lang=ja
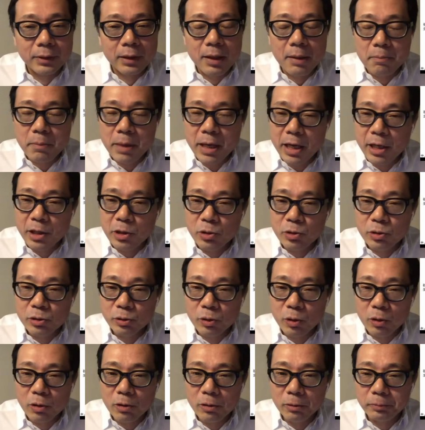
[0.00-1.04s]
盟友
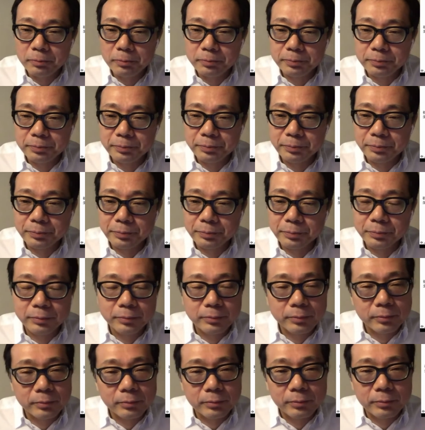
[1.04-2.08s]
の
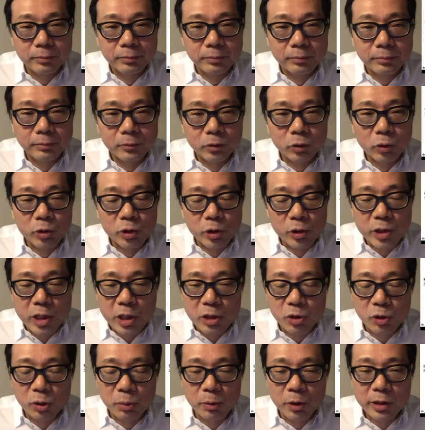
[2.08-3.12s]
当時の社
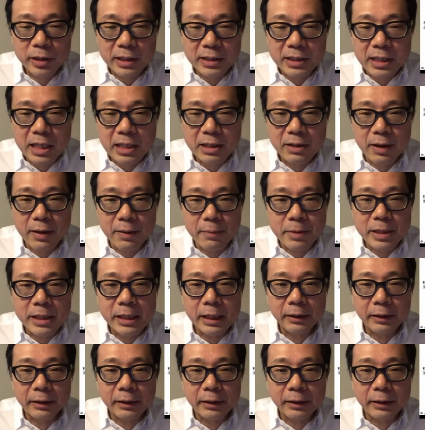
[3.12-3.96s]
長の森田さん以外はみんな